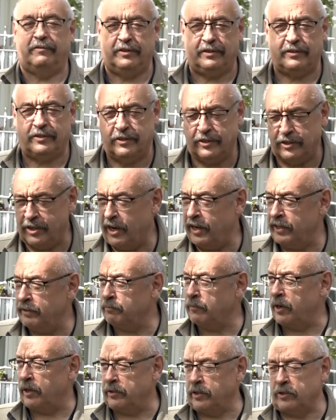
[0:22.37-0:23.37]
40
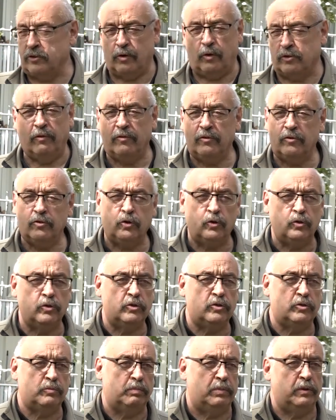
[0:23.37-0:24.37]
Jahren im Katastrophenschutz,
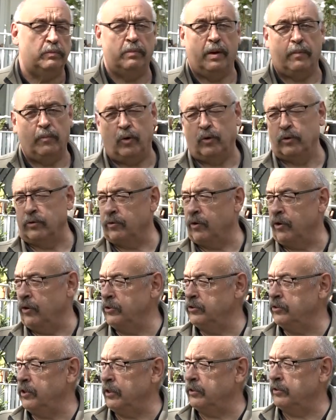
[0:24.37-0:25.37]
bin beim Roten
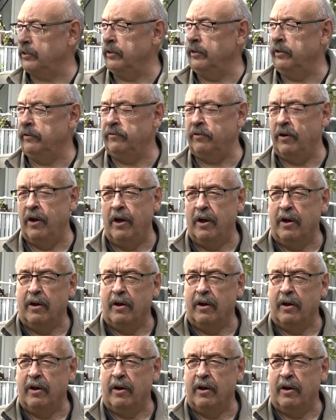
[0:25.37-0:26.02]
Kreuz aktiv,